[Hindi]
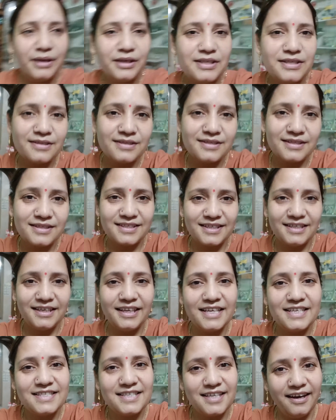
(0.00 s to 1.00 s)
है अभी
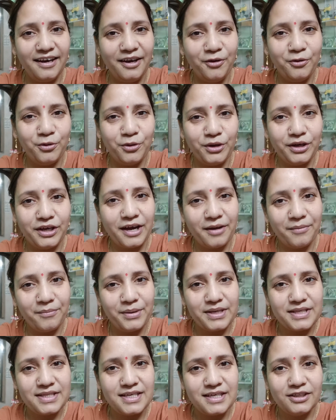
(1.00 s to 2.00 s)
इनके सर हैं उन्होंने
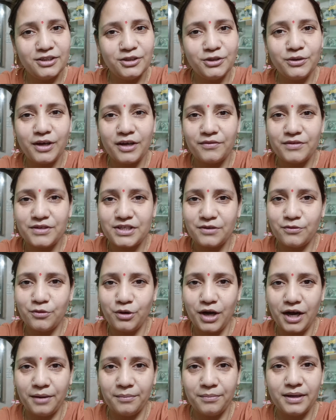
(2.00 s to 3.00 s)
काम भेज दिया था तो आरविश
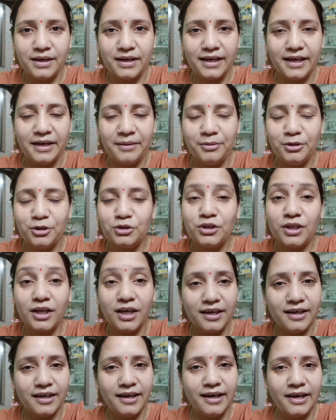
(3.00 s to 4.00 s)
ने वो काम करा है अभी तो
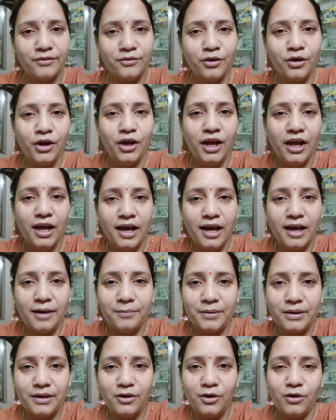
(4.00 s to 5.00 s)
थक गया है वो
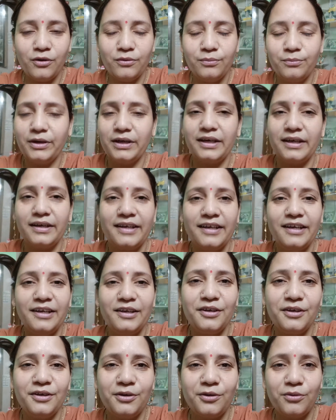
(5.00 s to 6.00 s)
अपना होमवर्क
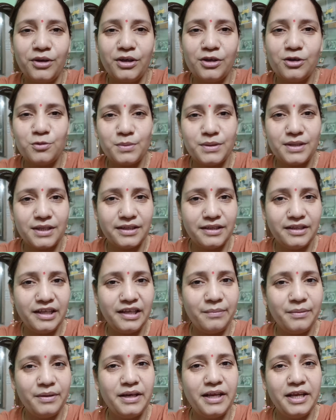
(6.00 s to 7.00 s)
करके क्योंकि उस पर
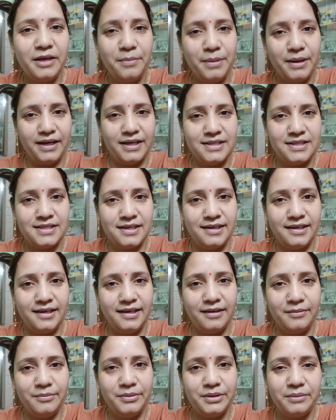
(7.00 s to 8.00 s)
ज़्यादा देर अभी नहीं बैठा जा
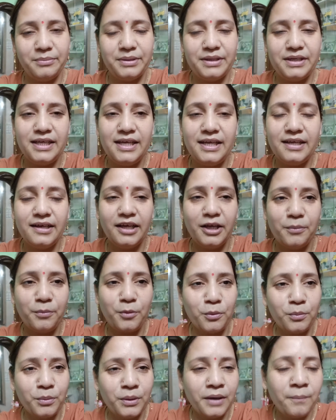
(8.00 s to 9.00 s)
रहा है अभी तबीयत ठीक
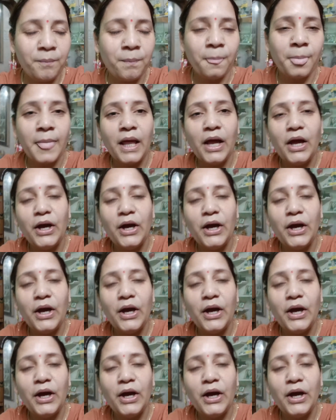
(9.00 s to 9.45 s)
नहीं है प्रॉपर